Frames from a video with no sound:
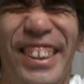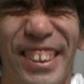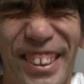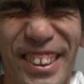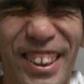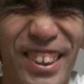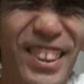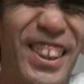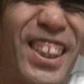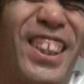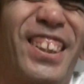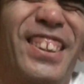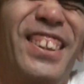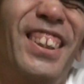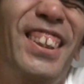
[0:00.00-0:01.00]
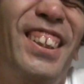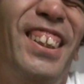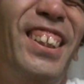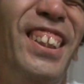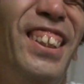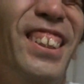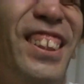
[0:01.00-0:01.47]
なんか
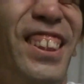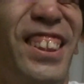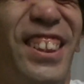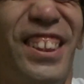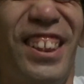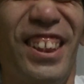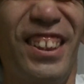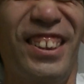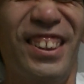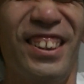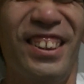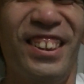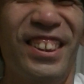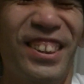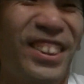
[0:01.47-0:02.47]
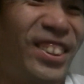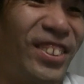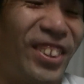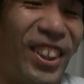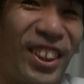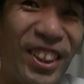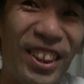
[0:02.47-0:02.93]
変な感じ
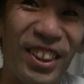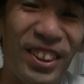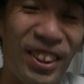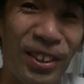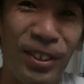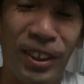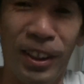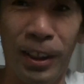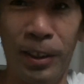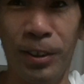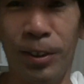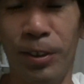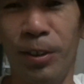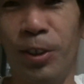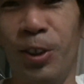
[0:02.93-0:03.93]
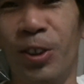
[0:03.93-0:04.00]
とかしなくてね普